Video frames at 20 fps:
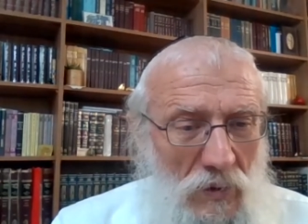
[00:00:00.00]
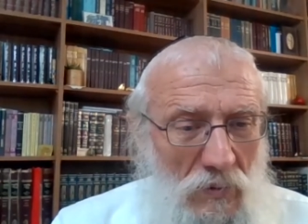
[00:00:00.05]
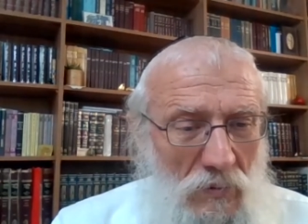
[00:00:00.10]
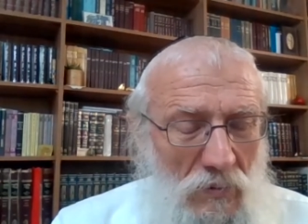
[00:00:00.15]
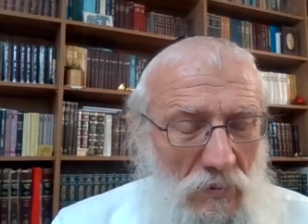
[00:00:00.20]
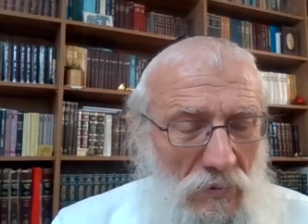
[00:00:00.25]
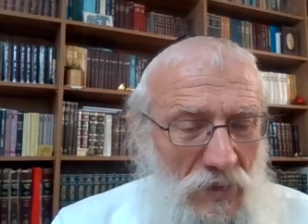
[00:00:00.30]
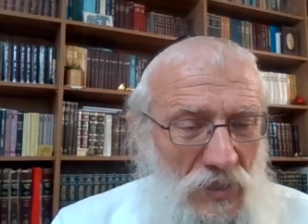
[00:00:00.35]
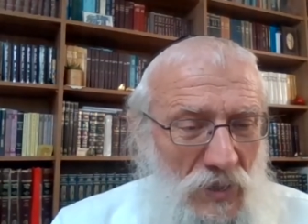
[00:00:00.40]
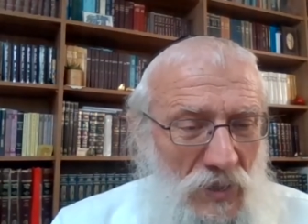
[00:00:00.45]

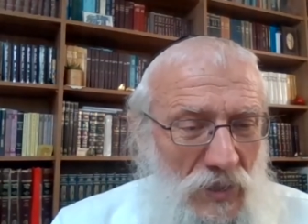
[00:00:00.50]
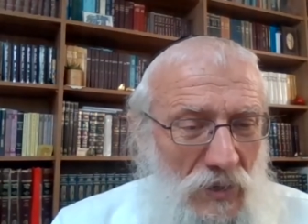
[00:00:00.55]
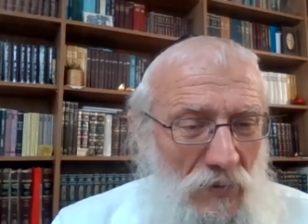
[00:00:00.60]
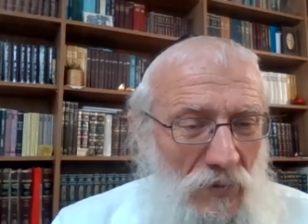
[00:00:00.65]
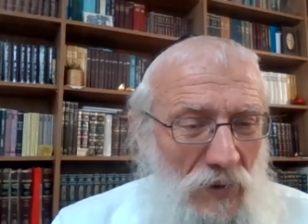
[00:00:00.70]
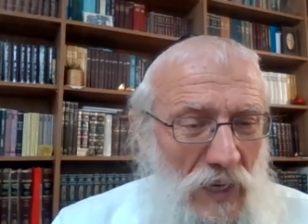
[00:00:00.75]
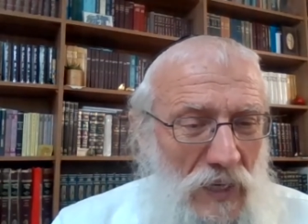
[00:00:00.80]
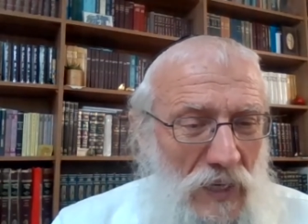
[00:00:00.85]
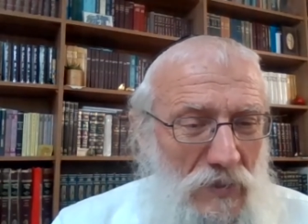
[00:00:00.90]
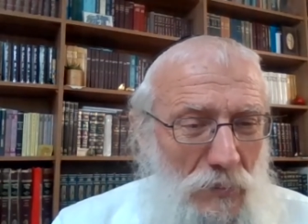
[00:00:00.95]
на что ты
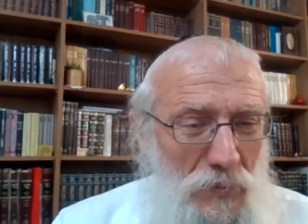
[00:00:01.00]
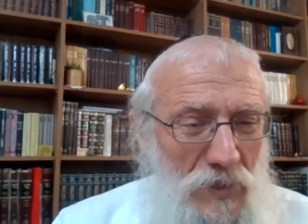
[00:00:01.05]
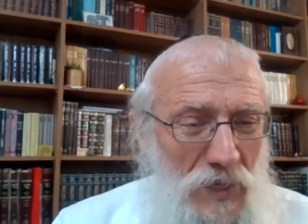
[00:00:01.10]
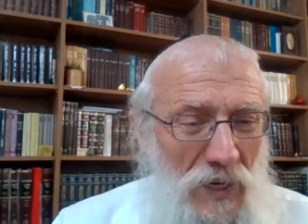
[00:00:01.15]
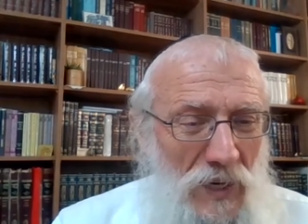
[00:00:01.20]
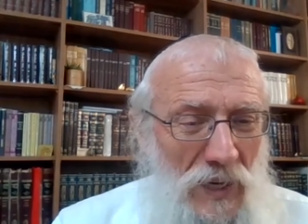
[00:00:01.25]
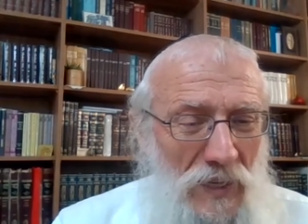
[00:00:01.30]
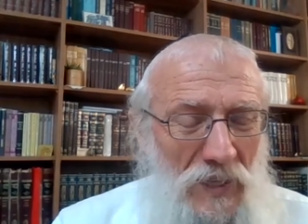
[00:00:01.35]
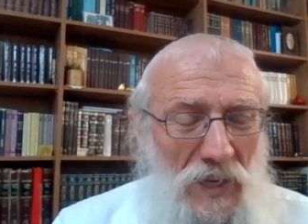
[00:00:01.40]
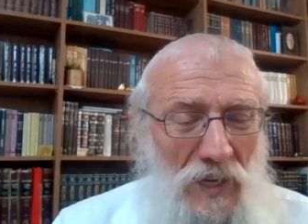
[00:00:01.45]
веришь вообще, о
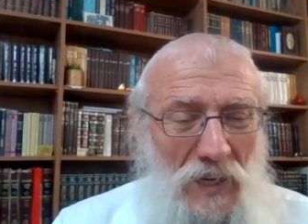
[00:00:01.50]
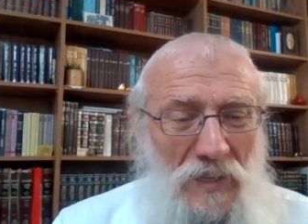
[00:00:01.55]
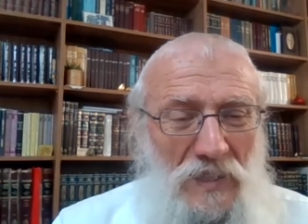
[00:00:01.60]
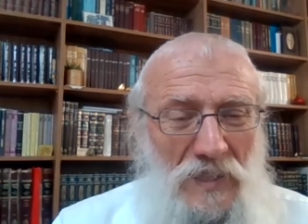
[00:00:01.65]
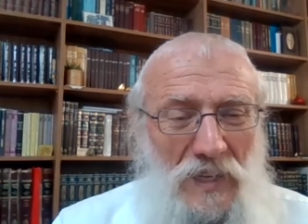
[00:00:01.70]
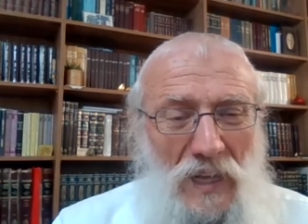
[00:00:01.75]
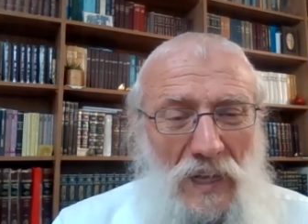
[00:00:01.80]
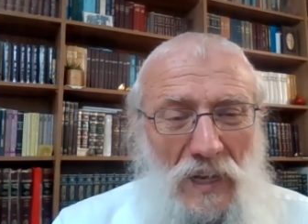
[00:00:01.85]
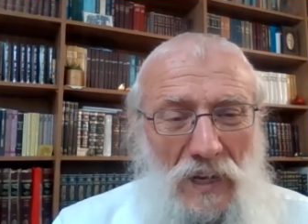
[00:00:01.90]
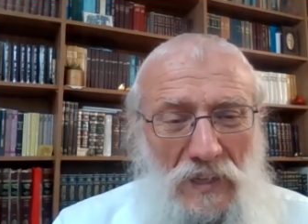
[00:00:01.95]
каких
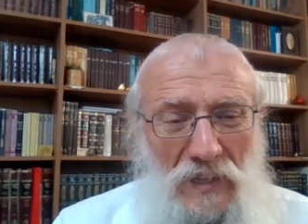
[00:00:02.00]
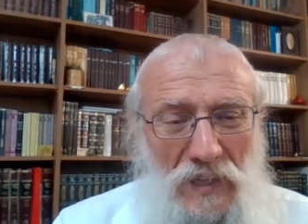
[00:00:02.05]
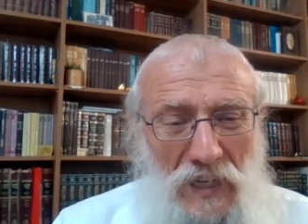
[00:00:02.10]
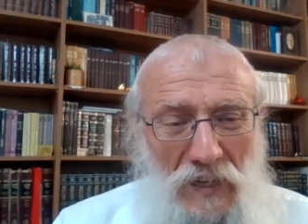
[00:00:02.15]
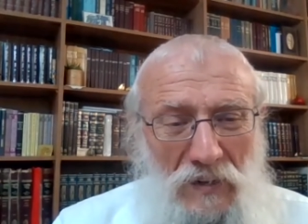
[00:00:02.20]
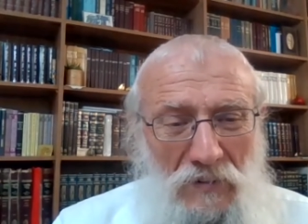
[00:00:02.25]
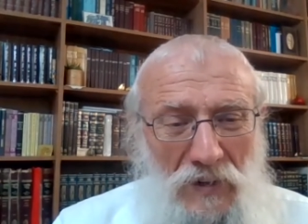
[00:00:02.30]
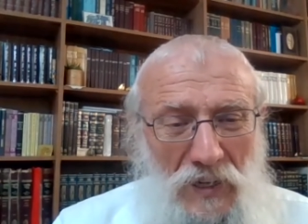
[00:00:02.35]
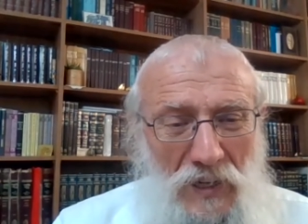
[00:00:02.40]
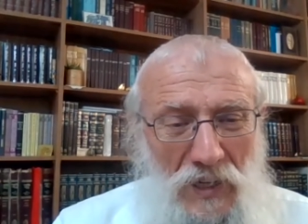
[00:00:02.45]
идеалах ты
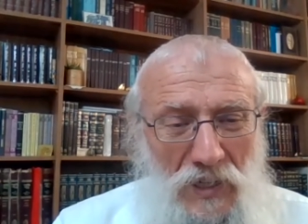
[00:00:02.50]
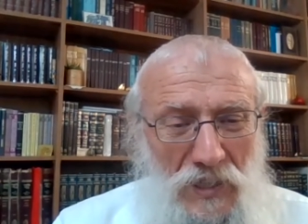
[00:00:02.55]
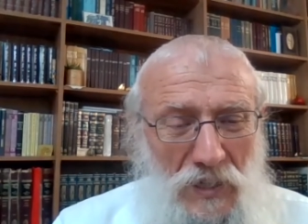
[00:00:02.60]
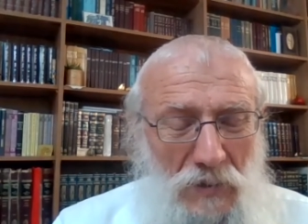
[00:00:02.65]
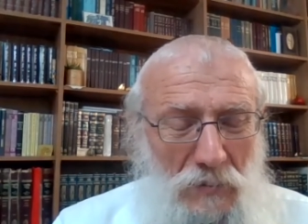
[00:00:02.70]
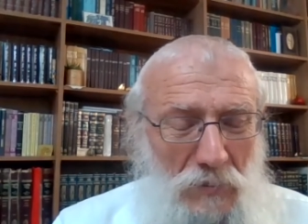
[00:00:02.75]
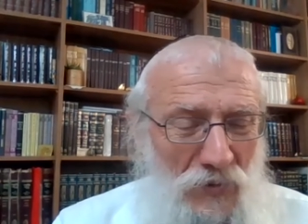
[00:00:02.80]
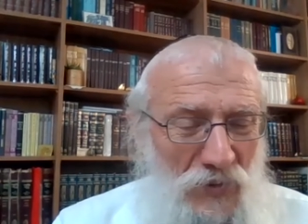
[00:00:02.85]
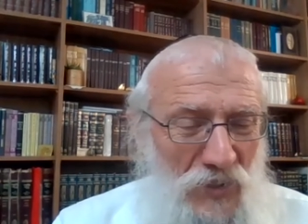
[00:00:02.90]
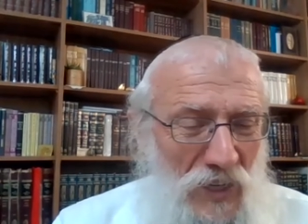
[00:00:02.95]
говоришь,
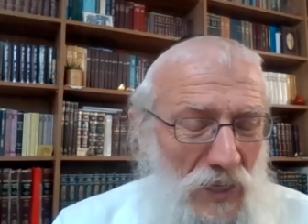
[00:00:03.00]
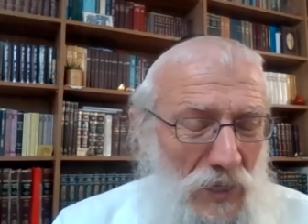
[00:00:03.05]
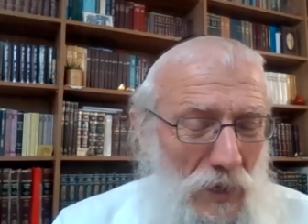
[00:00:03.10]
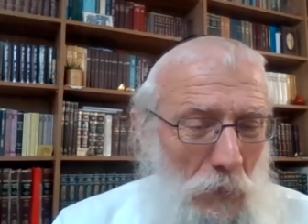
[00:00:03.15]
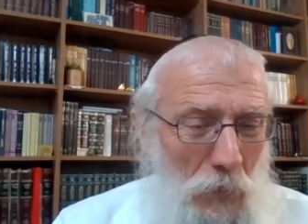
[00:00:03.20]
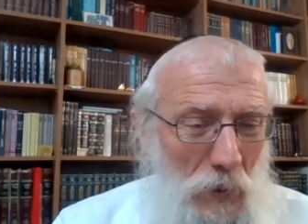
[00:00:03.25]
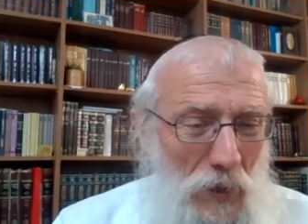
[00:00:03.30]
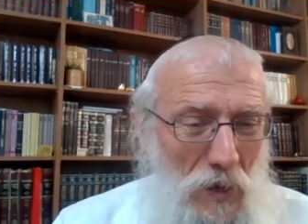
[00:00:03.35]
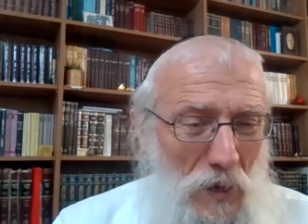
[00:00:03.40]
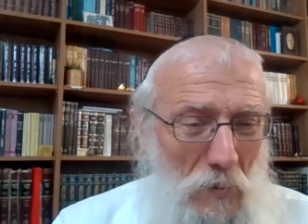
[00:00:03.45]
да мы все
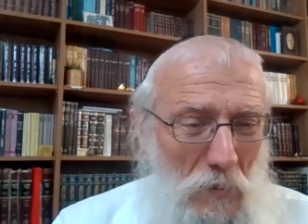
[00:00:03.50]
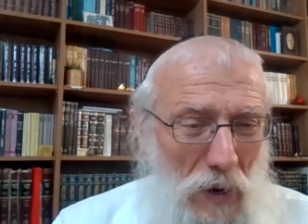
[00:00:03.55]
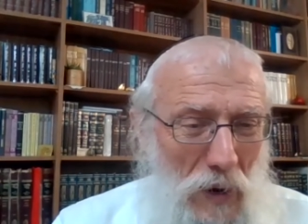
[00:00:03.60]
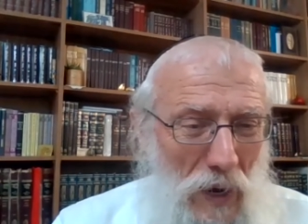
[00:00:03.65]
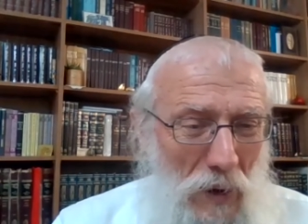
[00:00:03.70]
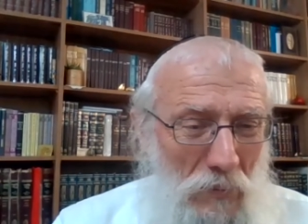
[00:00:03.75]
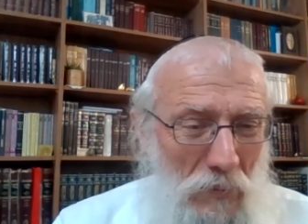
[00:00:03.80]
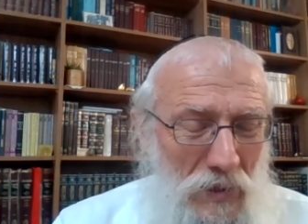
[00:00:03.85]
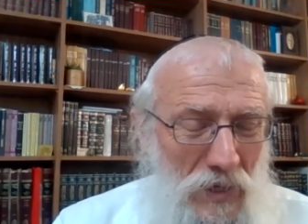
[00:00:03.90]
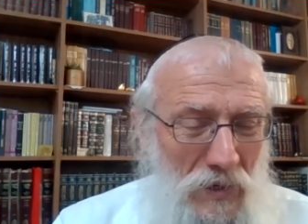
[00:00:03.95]
это
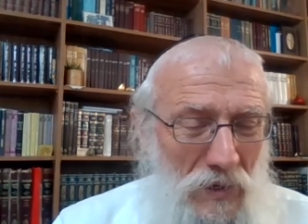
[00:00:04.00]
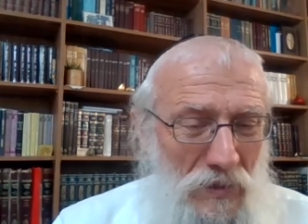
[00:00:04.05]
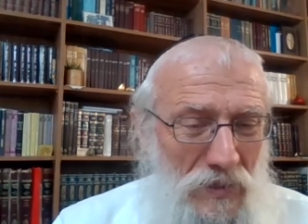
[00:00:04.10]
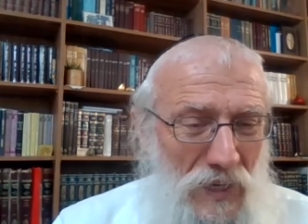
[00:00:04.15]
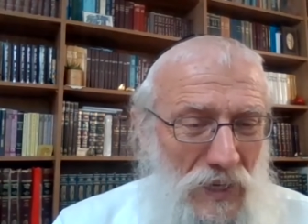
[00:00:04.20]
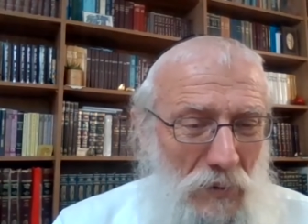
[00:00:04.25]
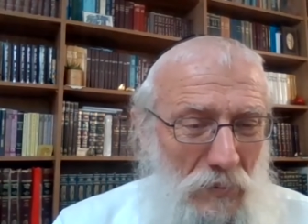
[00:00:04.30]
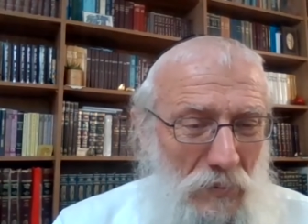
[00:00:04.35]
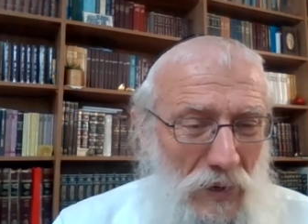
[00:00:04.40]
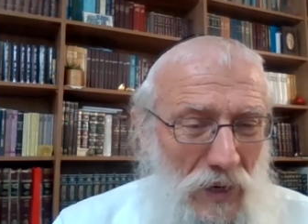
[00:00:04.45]
понимаем, мы это
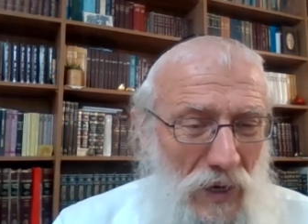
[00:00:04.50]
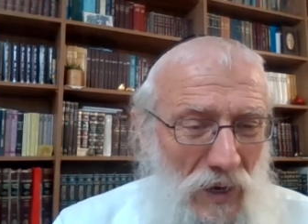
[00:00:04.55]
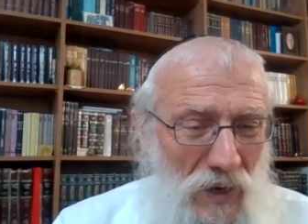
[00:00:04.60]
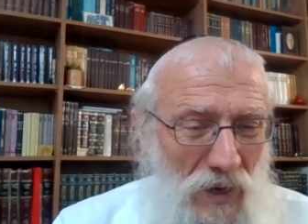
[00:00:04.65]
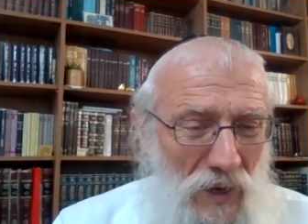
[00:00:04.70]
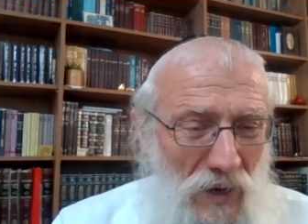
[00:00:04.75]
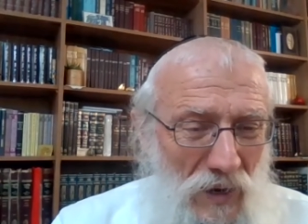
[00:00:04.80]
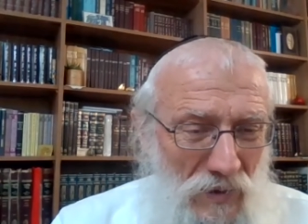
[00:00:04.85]
самое,